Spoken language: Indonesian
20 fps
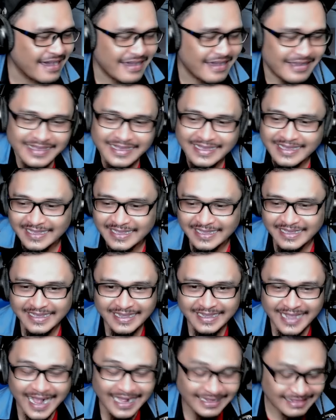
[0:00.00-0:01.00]
Oke, okay,
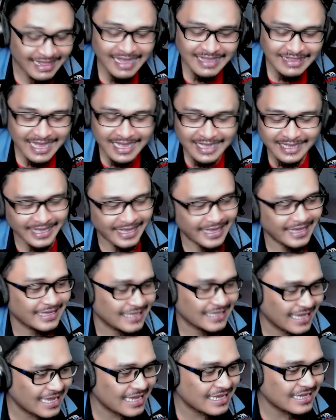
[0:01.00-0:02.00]
katanya
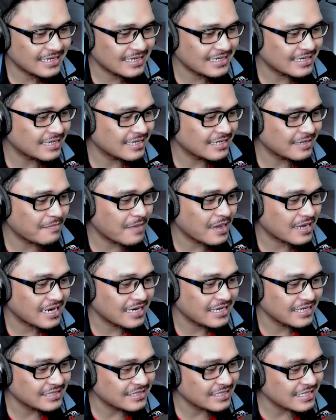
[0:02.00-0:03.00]
geng ya, eh,
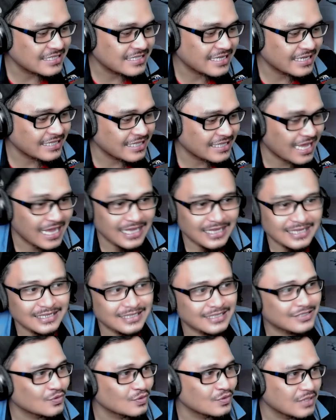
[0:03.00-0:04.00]
para netizen
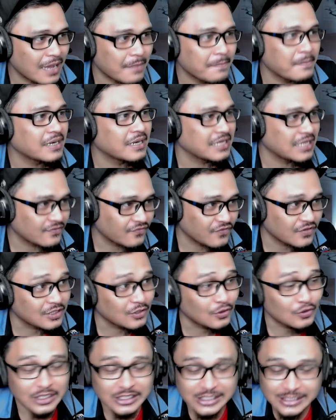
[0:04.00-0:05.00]
yang sudah melihat
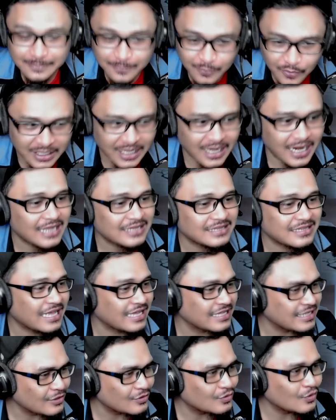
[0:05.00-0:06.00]
video tersebut ya
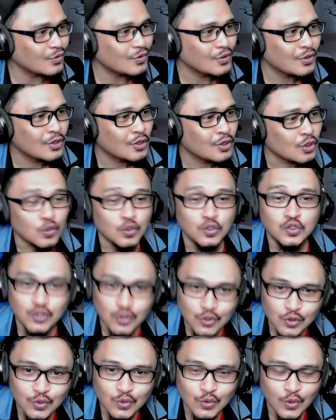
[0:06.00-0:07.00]
katanya itu
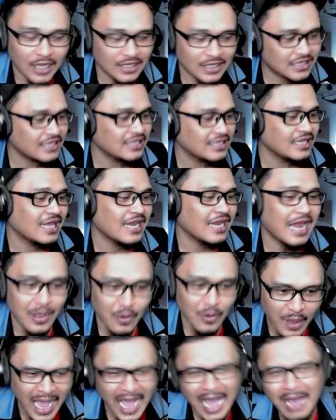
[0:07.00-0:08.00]
lucu, katanya
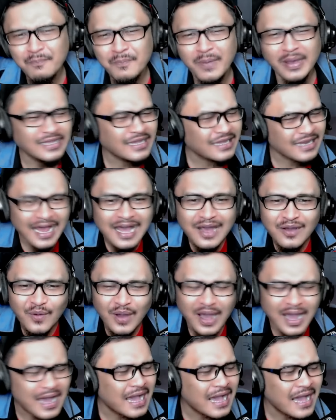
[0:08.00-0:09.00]
lawa. Apa yang
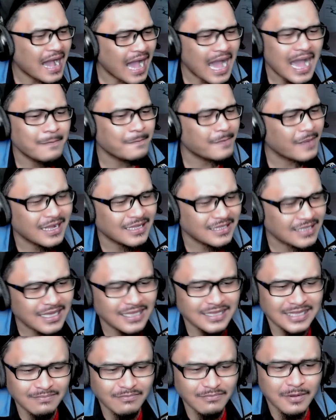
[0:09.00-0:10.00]
lawa?
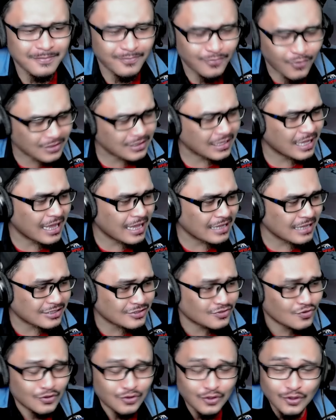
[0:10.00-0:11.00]
Apanya yang membuat
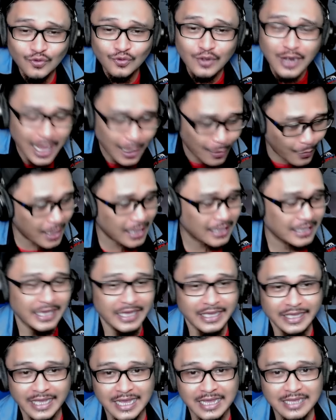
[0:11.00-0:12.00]
sesuatu itu lawa,
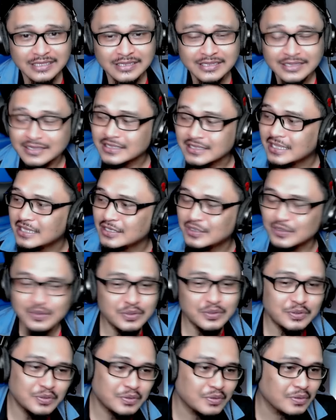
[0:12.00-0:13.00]
geng ya?
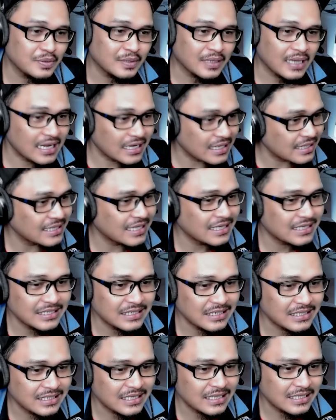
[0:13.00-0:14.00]
Aduh, kalian
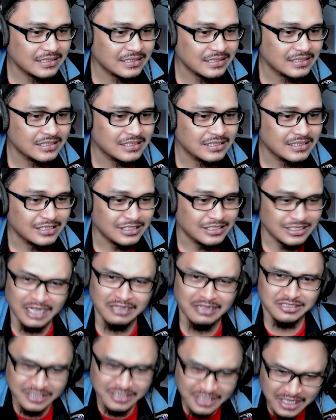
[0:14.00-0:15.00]
ini ya.
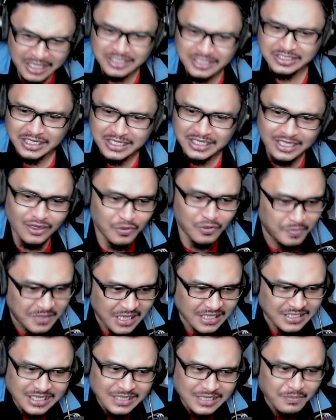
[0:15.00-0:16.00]
Sangat senang sekali kalau
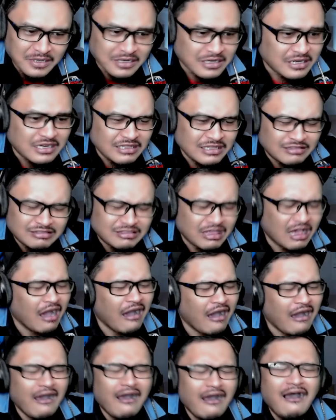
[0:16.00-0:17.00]
melihat saya
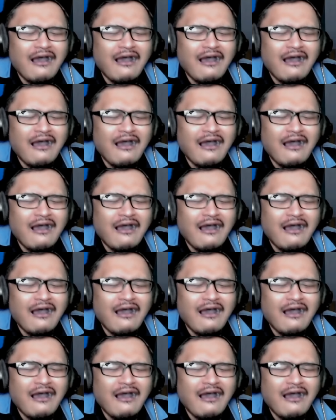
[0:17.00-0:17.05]
menderita.